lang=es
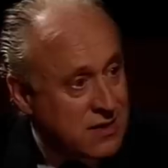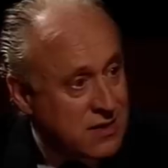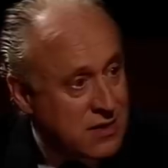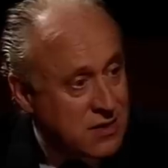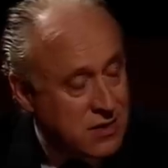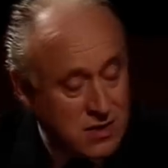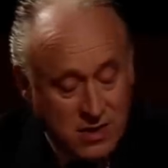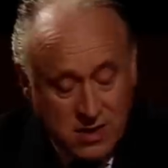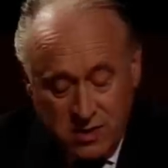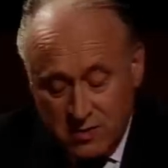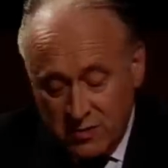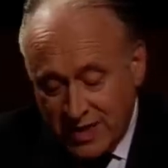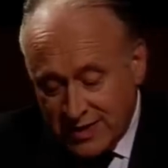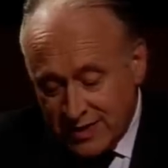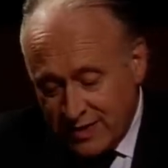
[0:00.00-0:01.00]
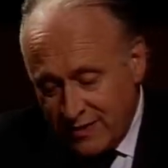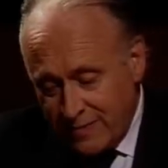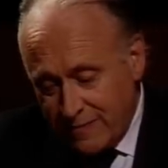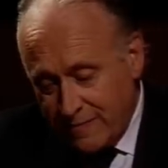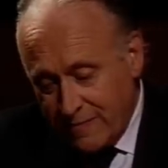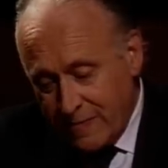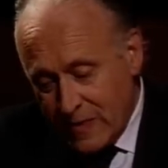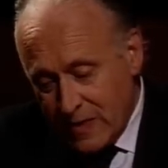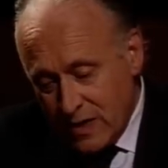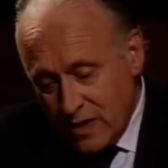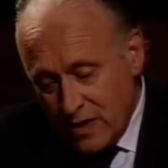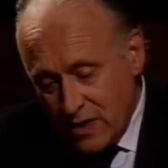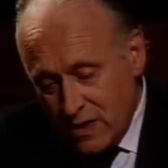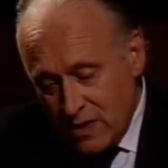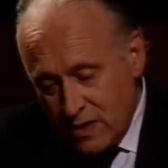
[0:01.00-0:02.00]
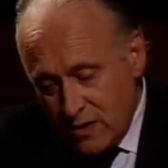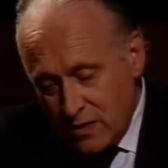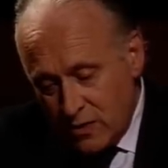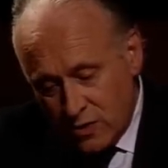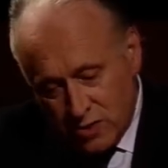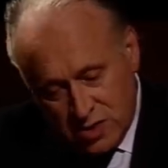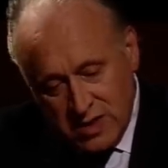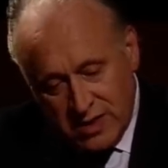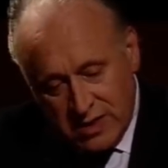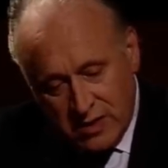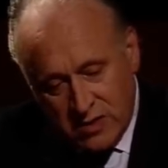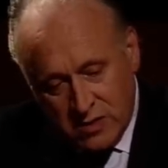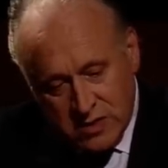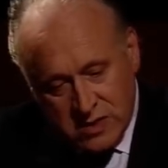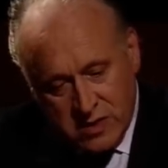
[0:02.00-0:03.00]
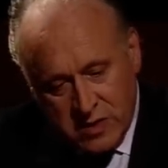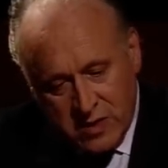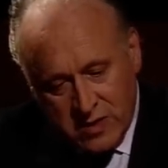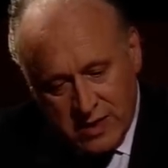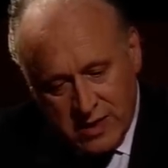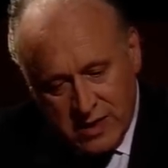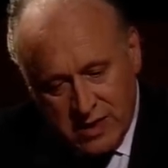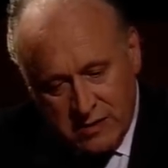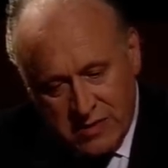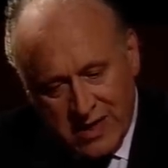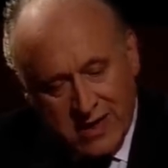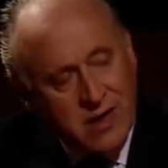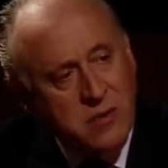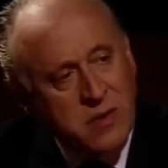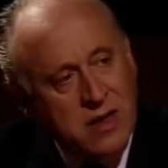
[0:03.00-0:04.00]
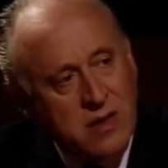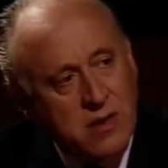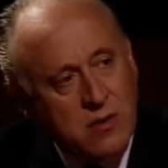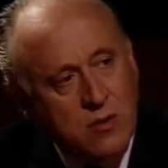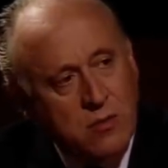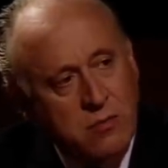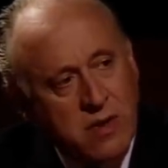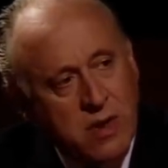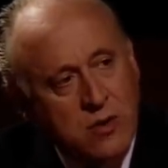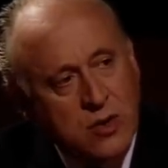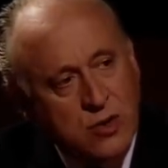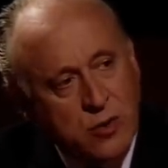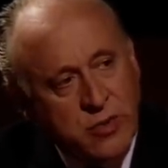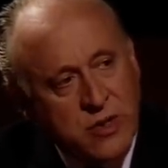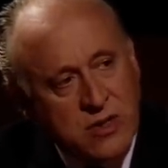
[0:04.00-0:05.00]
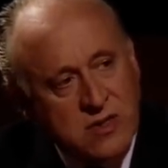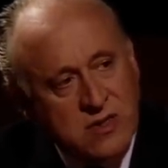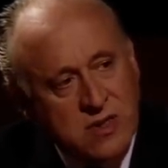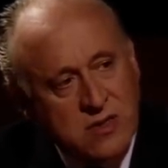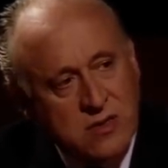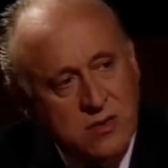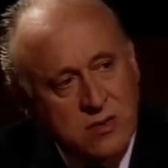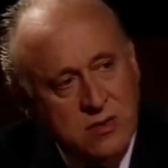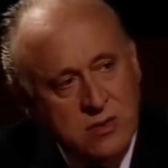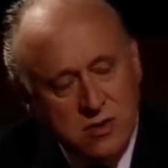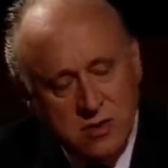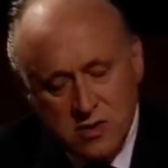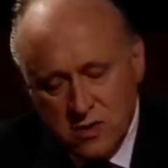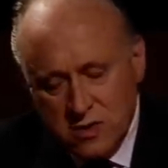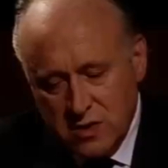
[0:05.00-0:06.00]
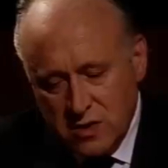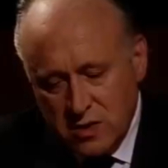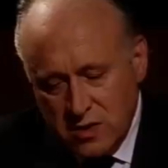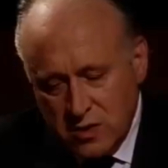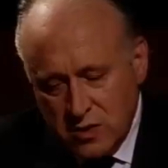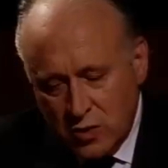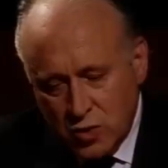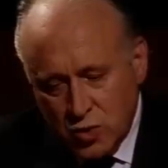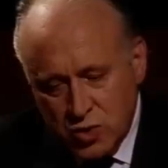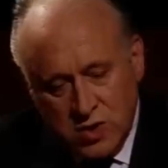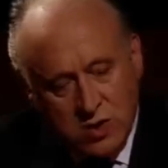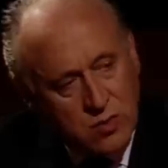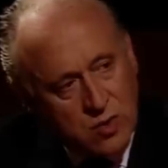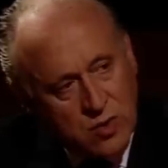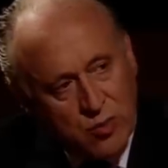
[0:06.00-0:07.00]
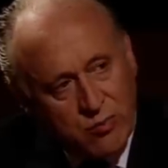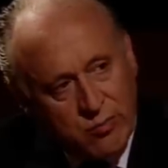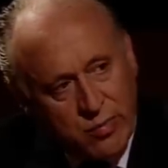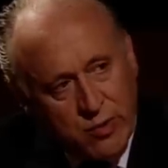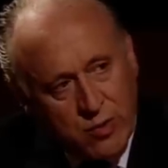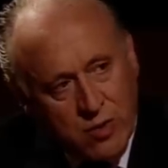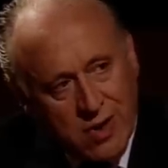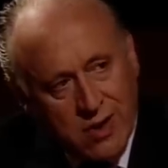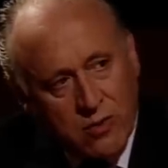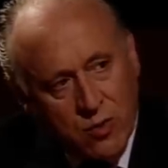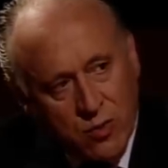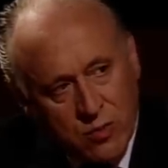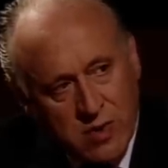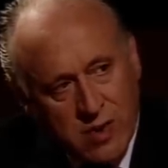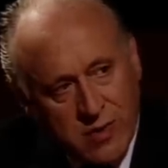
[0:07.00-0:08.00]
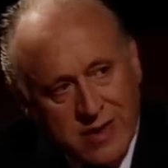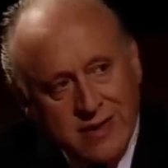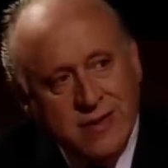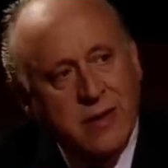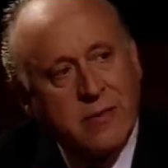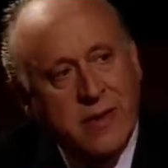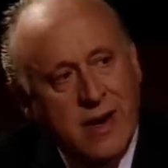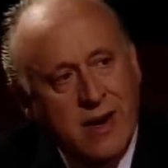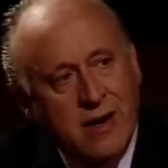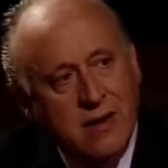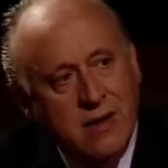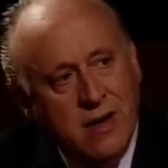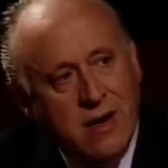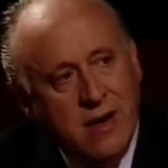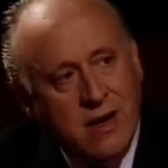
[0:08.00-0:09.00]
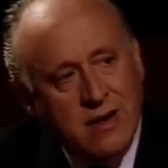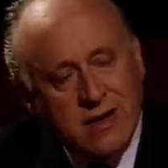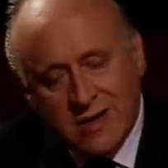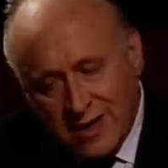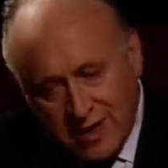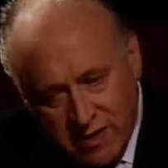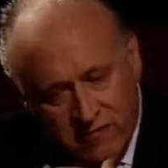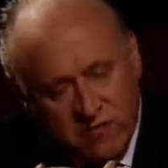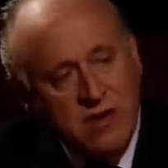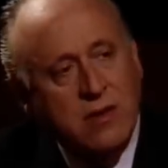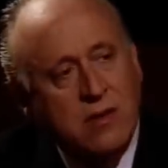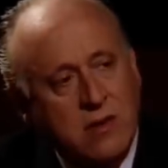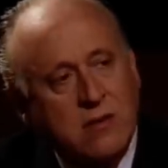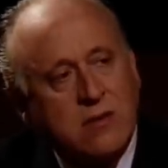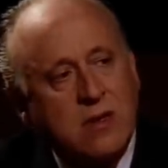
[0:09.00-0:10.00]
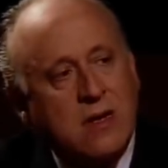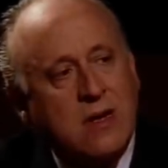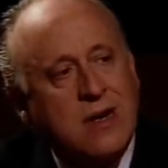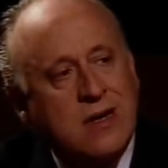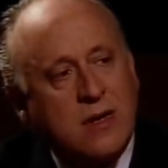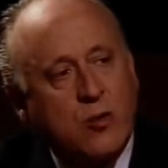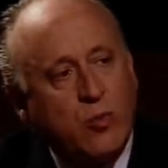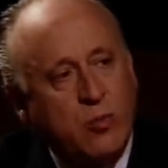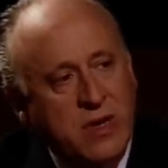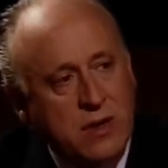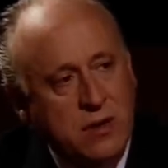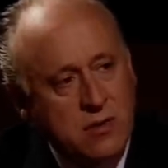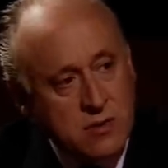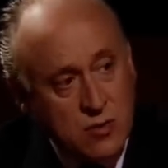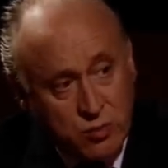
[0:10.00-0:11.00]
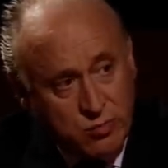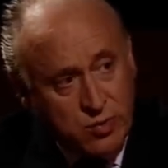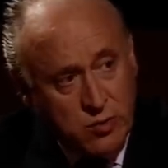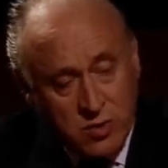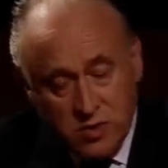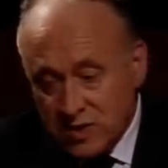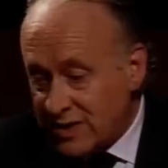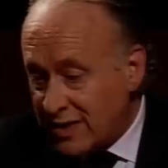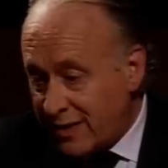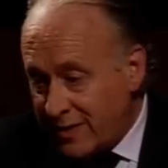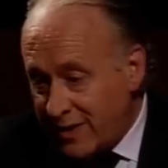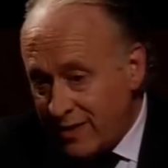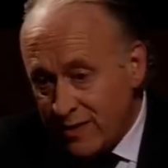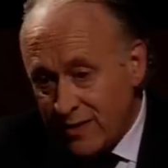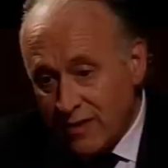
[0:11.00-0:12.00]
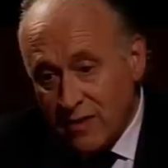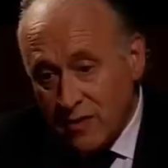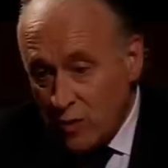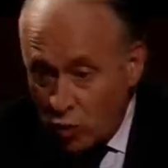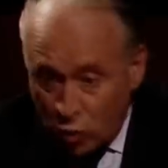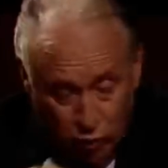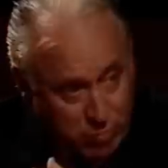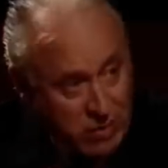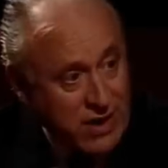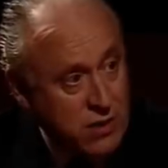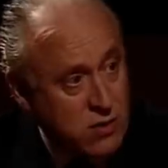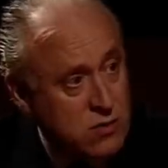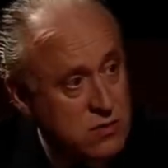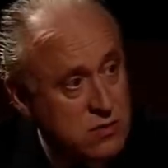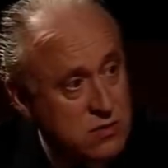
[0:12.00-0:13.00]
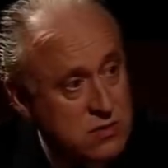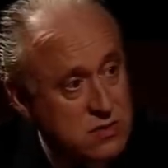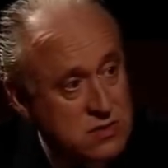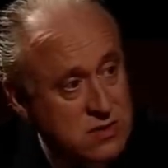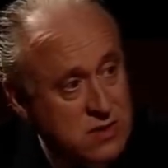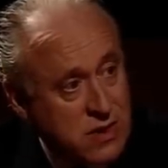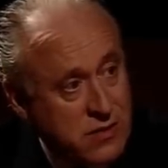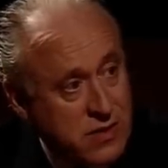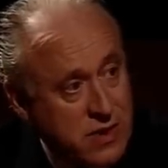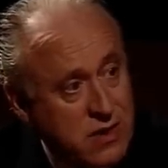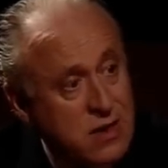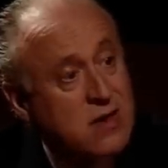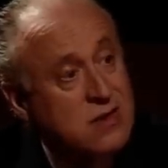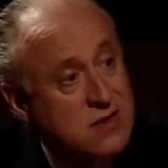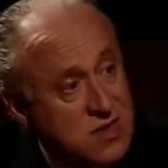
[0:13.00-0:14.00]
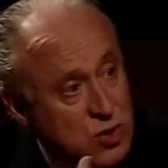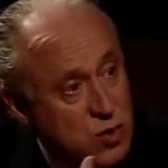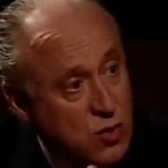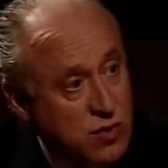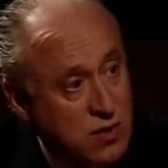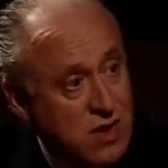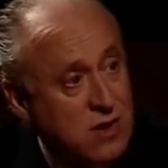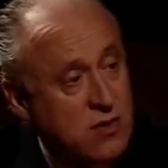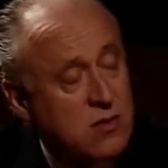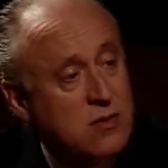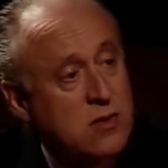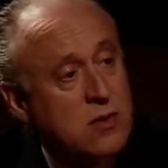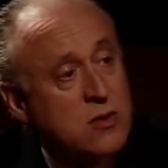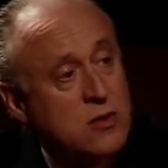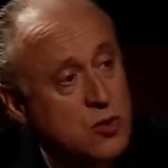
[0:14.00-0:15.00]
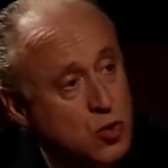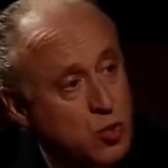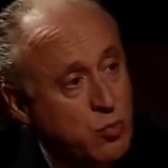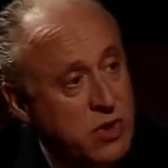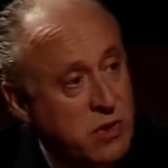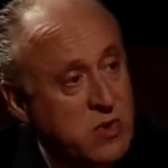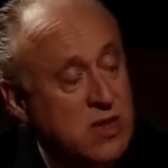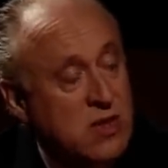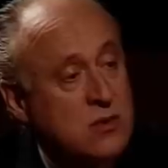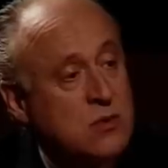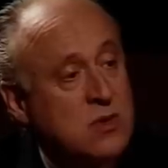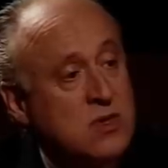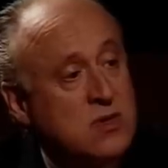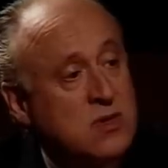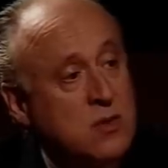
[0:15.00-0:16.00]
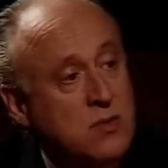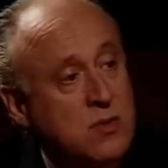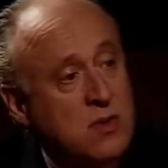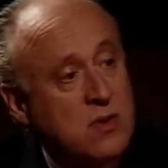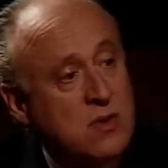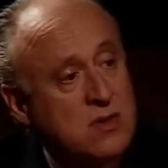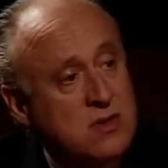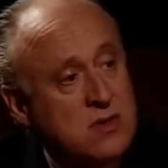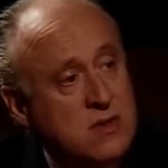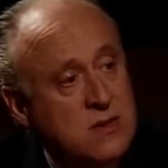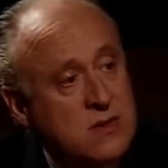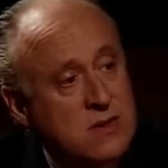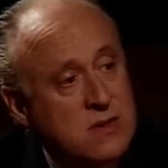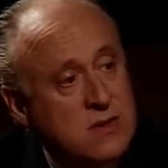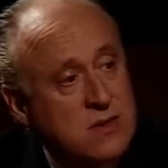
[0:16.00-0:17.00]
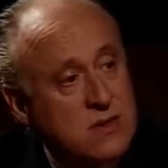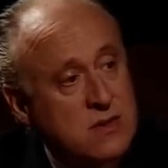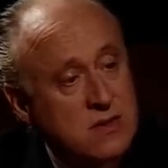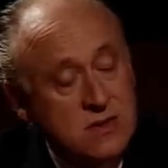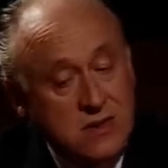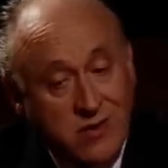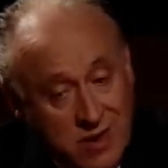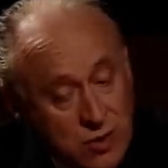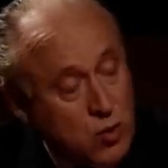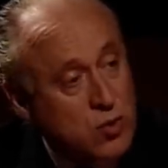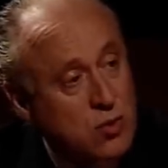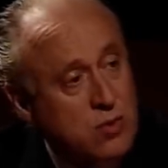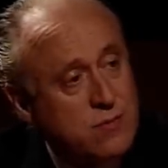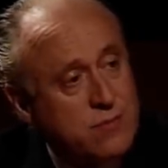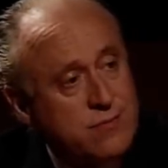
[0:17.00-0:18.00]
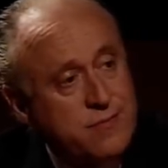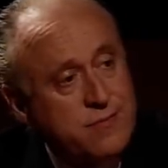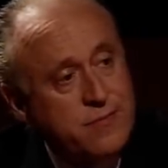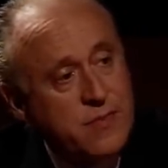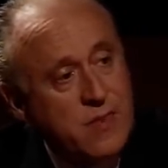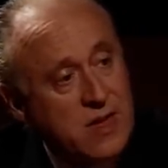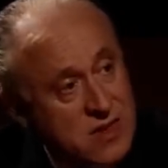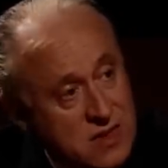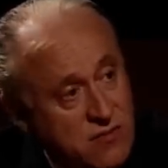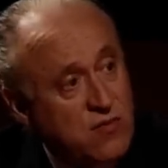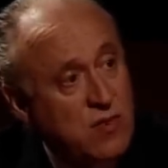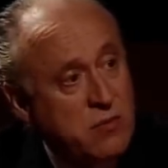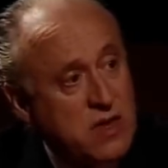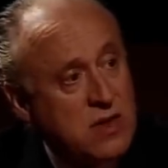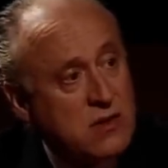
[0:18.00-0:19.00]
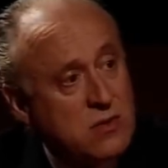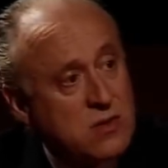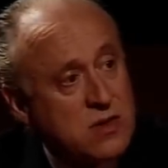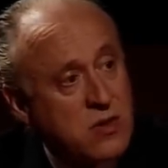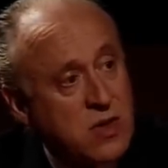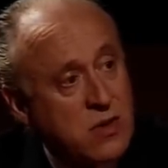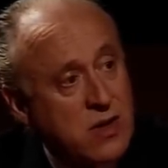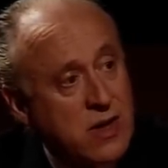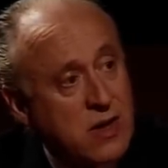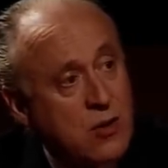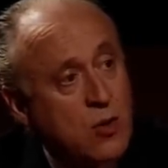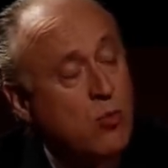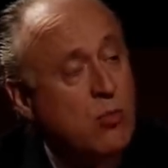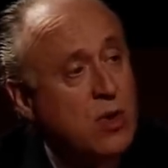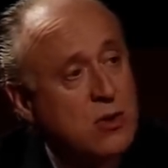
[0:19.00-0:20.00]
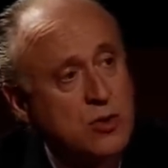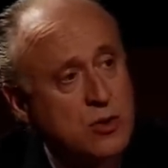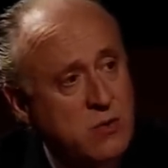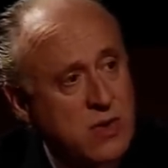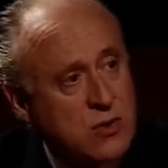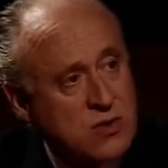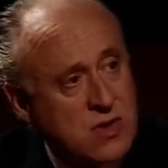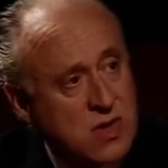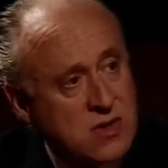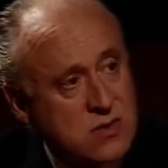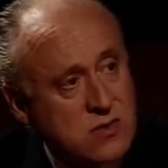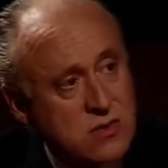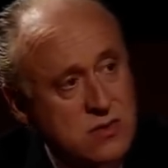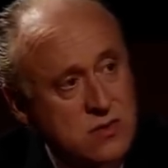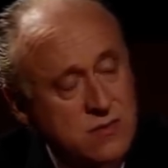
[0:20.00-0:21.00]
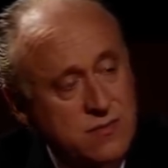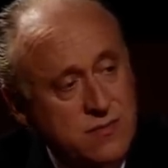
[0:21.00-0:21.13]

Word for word: en Vasca, yo sí creo que Sabino Arana, mal que bien, con mejores o peores textos, constituyó un poco la columna vertebral de la redefinición y de la recuperación de un pueblo que estaba ocupado, estaba destrozado, suprimidas sus instituciones, estaba roto. Ese fue el mérito de Sabino Arana, con buenos o malos textos.